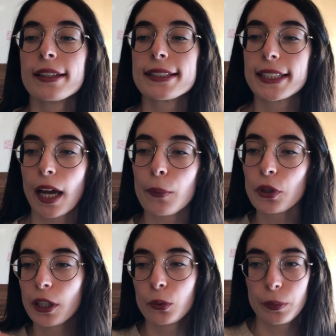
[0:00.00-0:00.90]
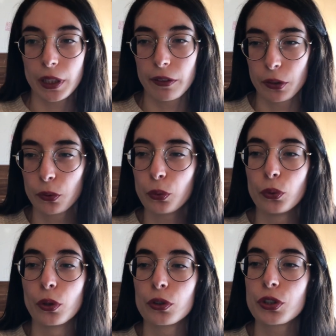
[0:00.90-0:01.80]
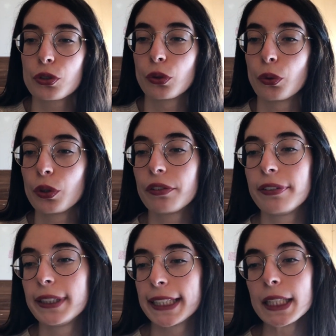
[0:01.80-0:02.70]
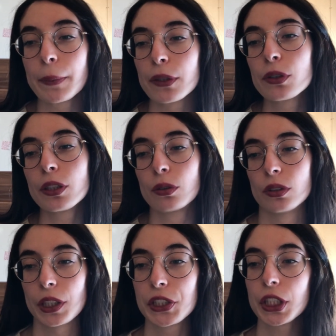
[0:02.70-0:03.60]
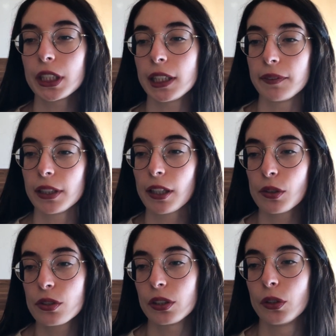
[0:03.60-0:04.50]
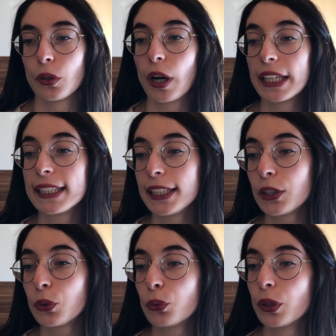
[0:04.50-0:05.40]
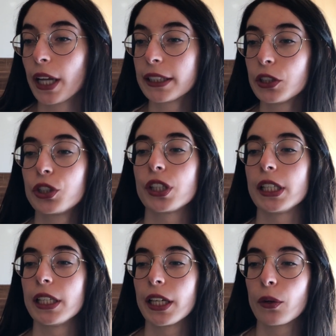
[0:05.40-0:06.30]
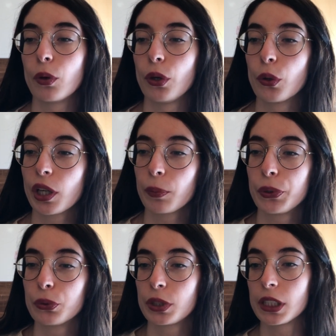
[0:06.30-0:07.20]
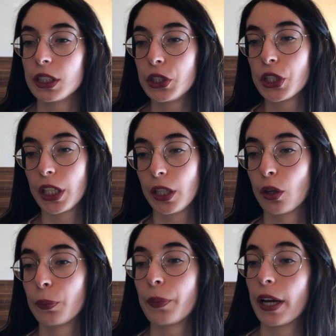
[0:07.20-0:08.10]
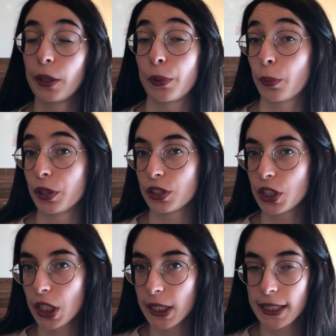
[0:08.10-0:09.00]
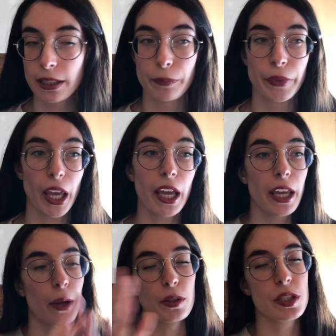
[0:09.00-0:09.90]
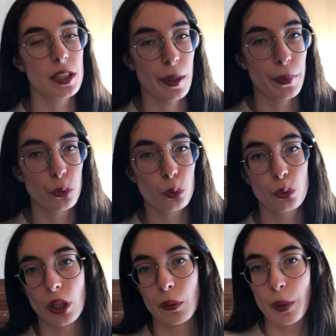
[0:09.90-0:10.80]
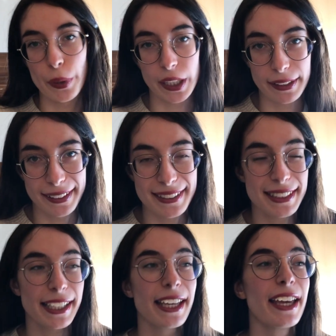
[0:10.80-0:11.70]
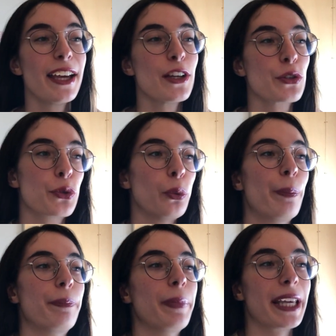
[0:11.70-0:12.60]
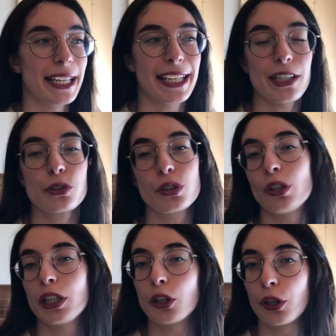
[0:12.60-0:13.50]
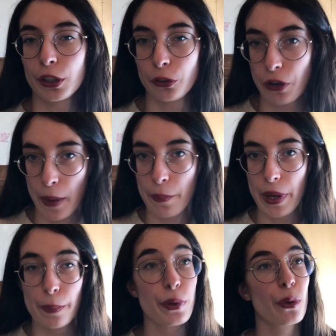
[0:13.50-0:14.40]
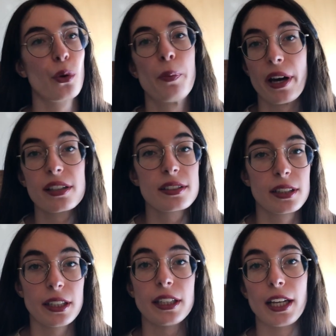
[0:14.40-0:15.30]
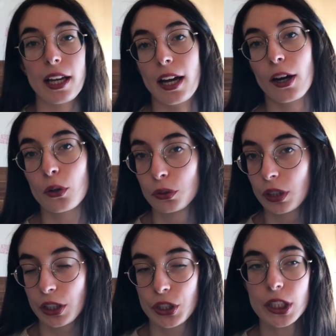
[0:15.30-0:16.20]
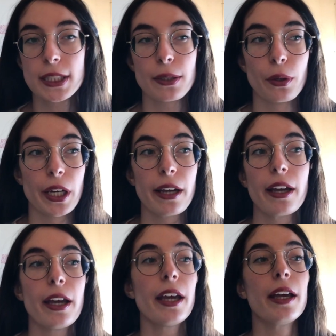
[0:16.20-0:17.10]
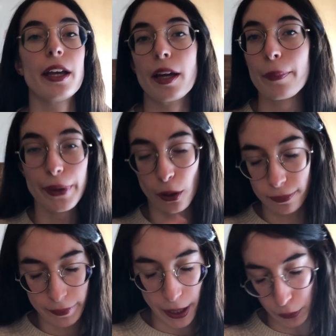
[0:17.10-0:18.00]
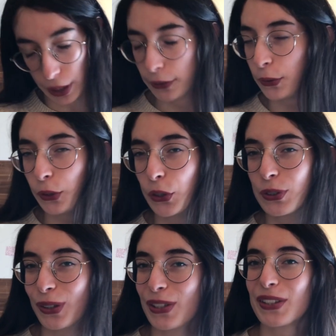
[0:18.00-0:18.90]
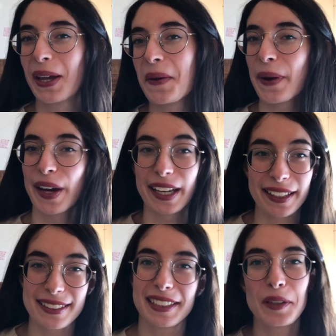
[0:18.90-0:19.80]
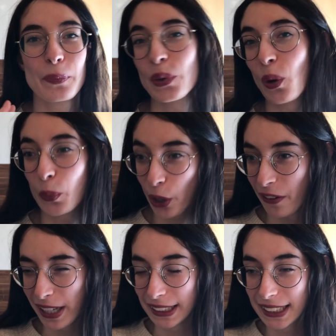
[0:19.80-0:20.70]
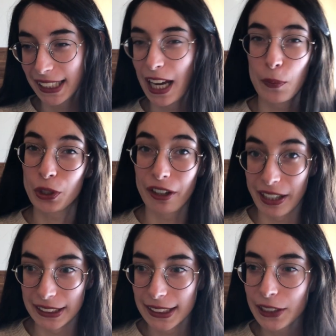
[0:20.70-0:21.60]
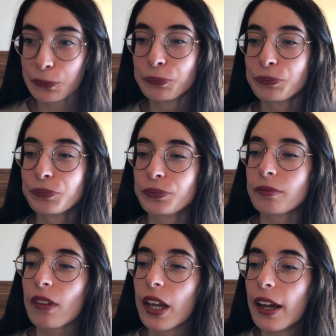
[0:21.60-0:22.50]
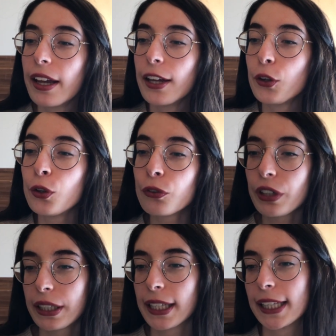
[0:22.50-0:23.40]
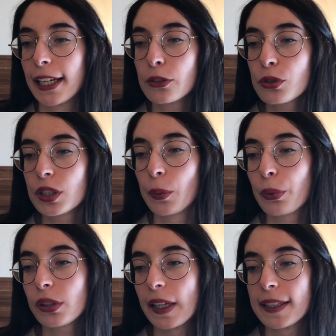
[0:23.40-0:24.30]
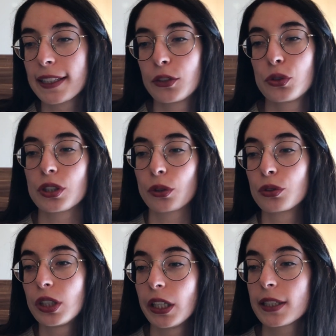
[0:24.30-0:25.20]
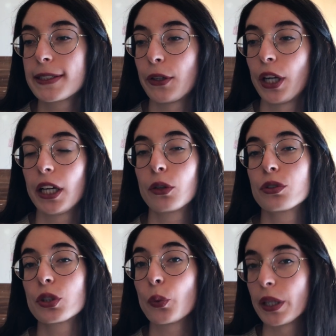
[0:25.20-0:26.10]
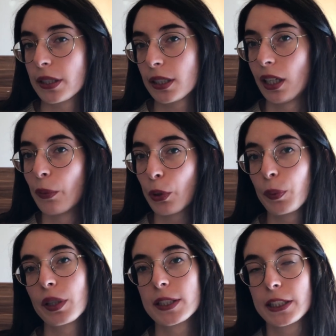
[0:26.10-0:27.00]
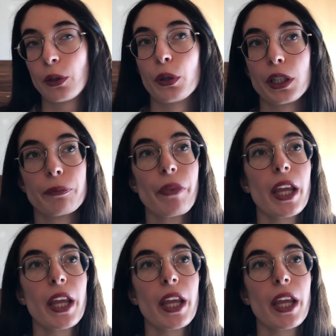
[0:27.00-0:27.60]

Stiamo nel 2021, ci sono un'infinità di metodi contraccettivi che consentono addirittura di scegliere quello che più si addice alle, no- alle proprie esigenze. E qua ci sarebbe tutta una parentesi sul perché solo la donna dovrebbe preoccuparsi della contraccezione, eh, però è un altro discorso che magari skipperò più avanti, a più avanti. Non viene data la giusta importanza, la giusta considerazione e le conseguenze delle proprie azioni.